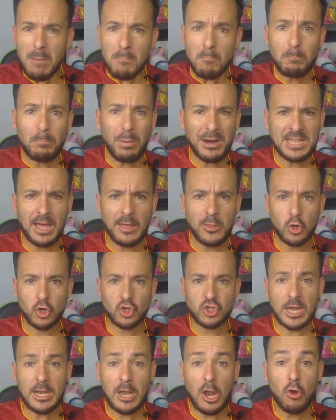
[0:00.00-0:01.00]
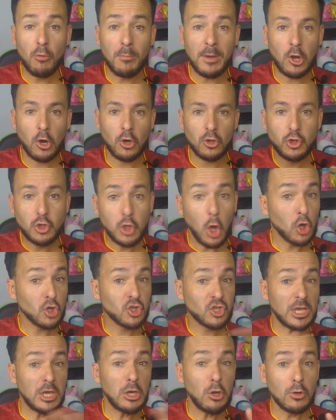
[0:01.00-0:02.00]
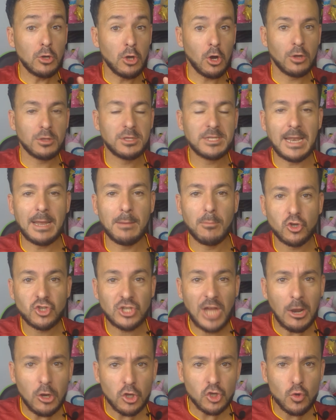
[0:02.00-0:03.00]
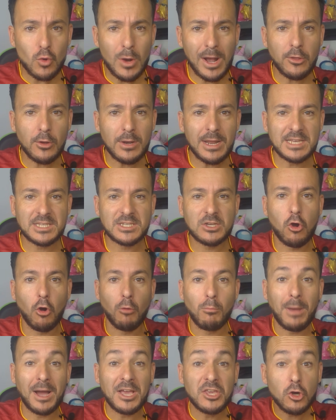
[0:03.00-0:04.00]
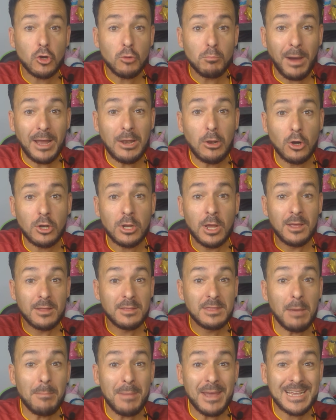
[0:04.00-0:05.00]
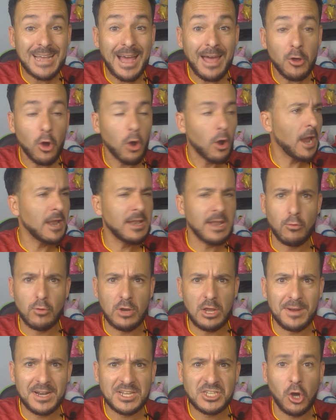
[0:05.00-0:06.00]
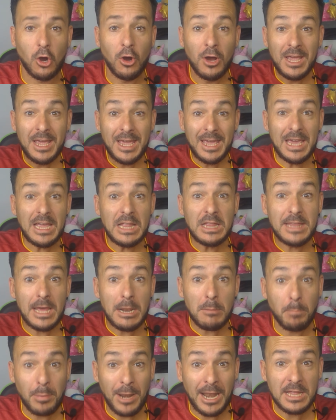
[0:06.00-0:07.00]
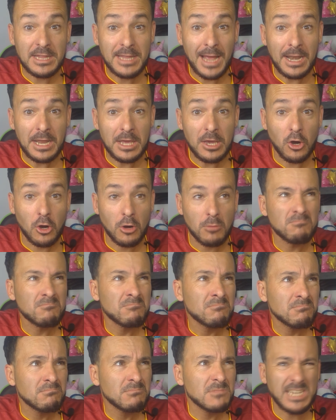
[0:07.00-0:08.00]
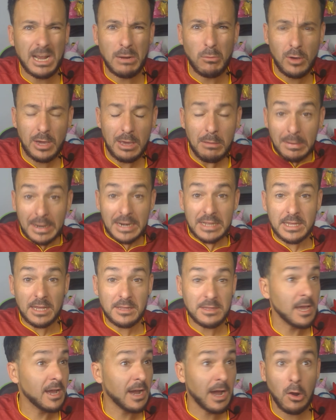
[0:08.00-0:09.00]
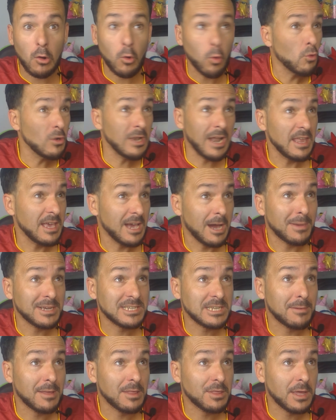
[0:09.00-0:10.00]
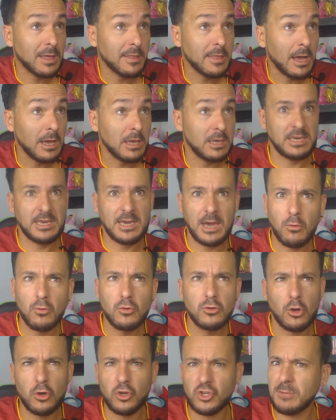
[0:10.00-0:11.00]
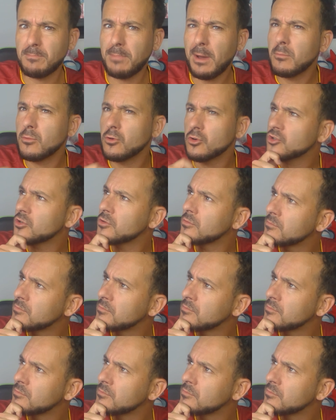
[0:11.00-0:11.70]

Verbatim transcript: Empatados en el número 2 y 1 tenemos a los jugadores con mayor valor de mercado en el universo interplanetario, salvo que Marte tengan una liga más avanzada y aún no lo sepamos.